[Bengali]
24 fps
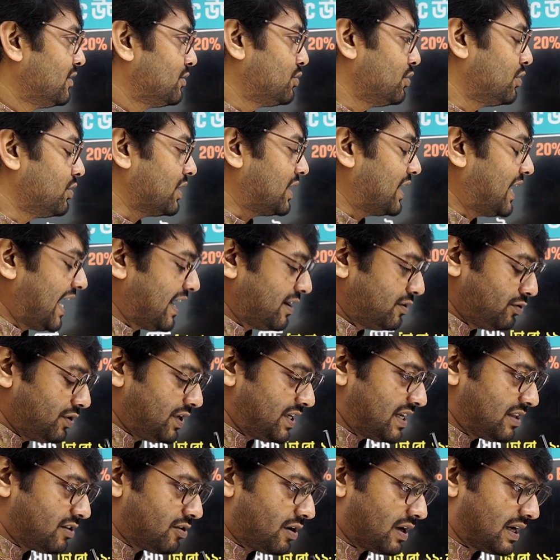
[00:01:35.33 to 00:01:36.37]
তো কেন
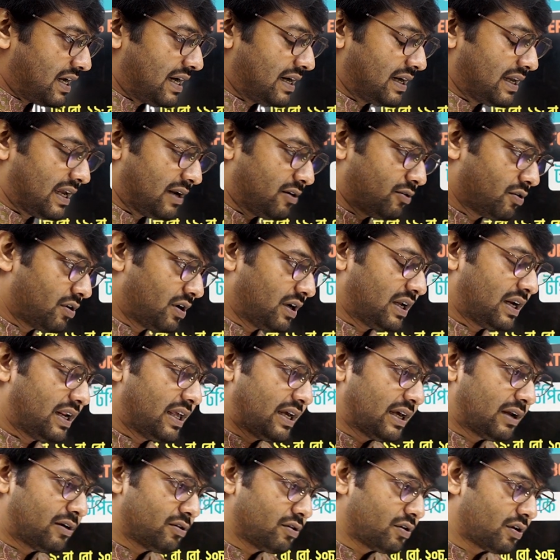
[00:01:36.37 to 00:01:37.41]
এটা দরকার কেন দরকার
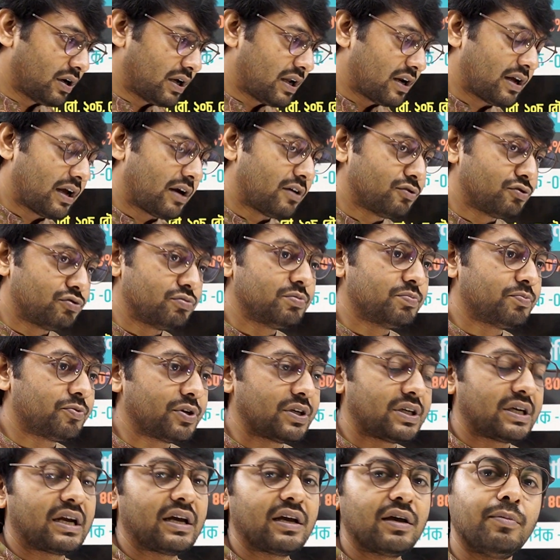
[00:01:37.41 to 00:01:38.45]
এই কারণে দরকার কারণ তুমি
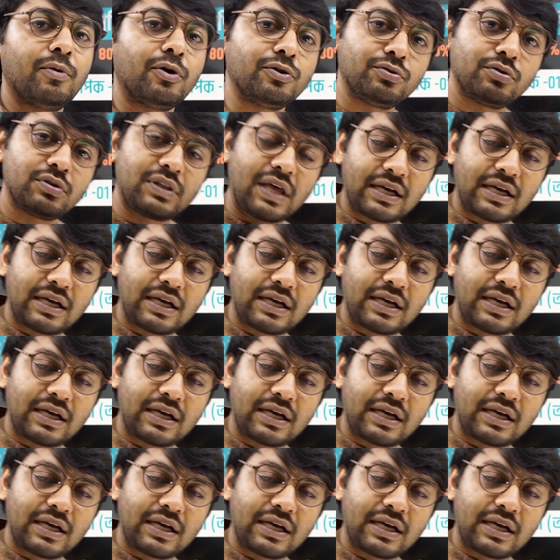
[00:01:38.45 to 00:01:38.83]
পরীক্ষার আগে বন্ধ